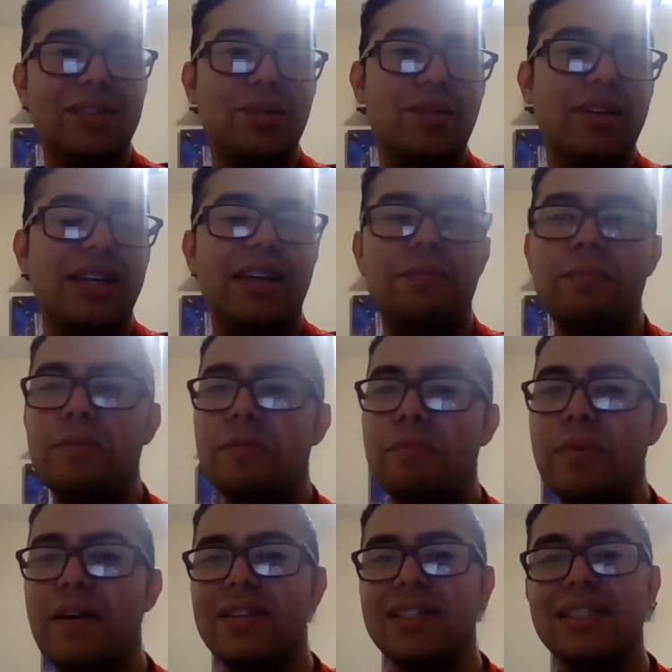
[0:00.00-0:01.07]
¿No? Y mi
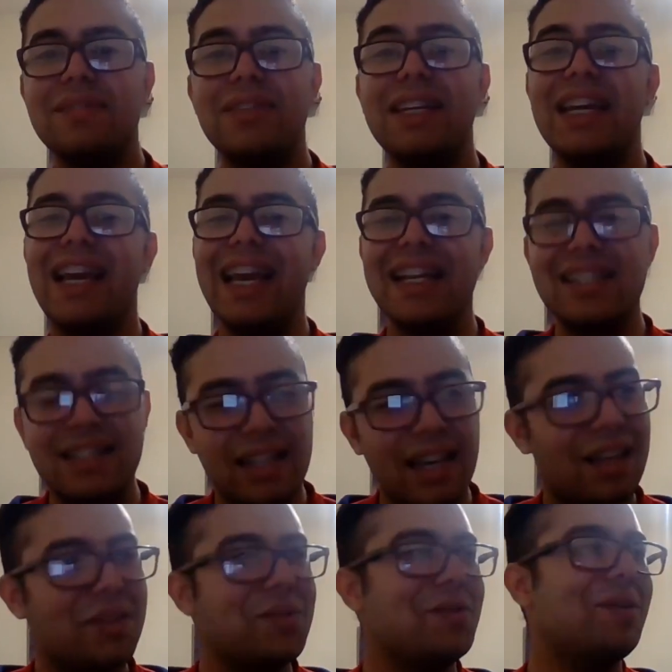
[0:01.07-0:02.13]
papá a veces venía
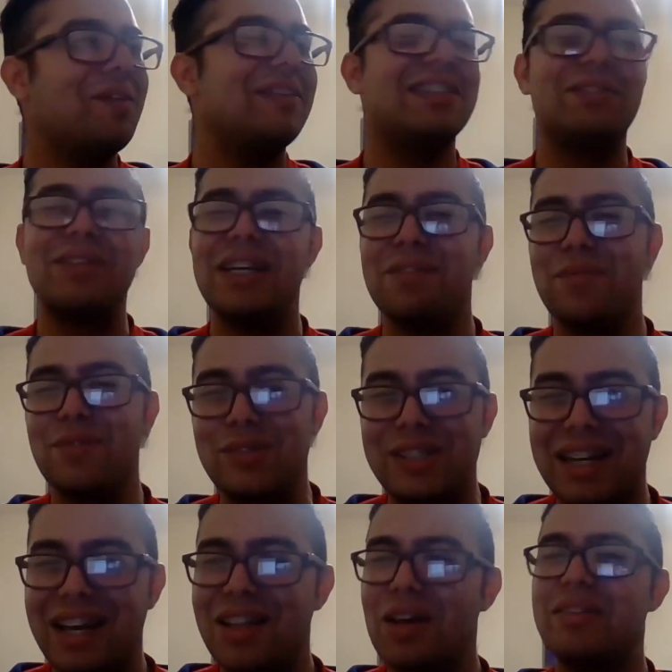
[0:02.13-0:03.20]
cansado, a veces venía
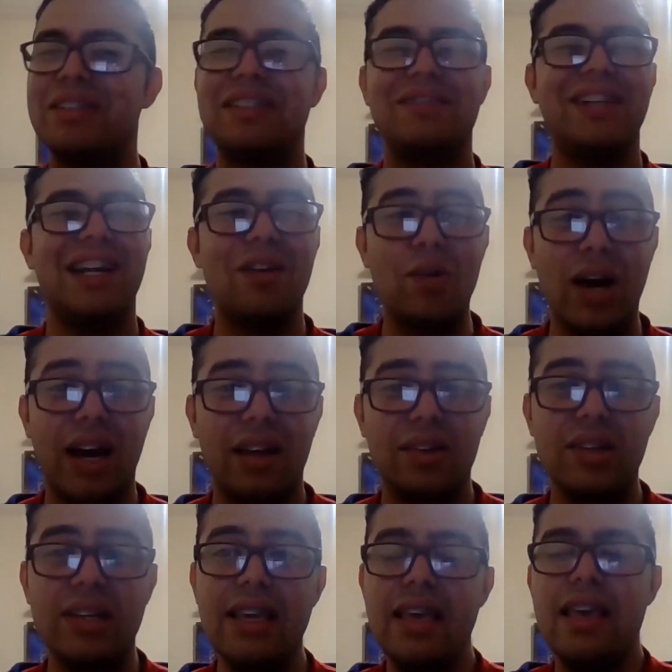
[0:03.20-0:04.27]
frustrado, a veces venía
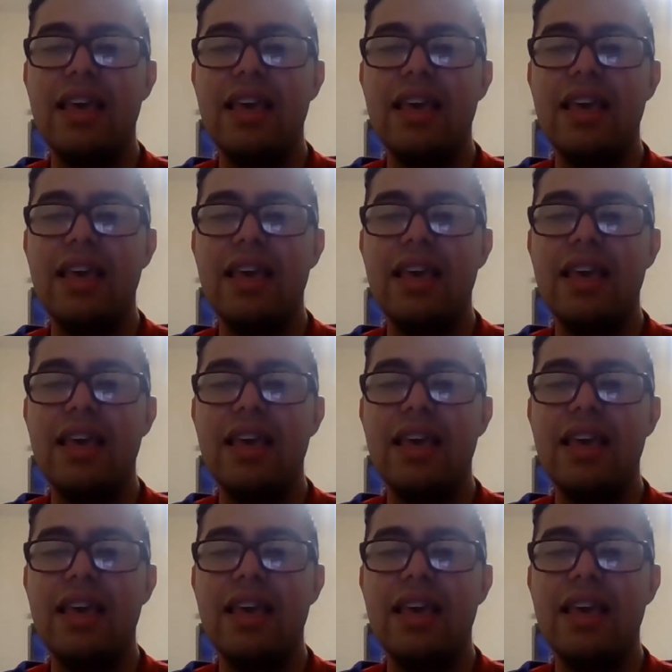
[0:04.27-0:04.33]
enojado,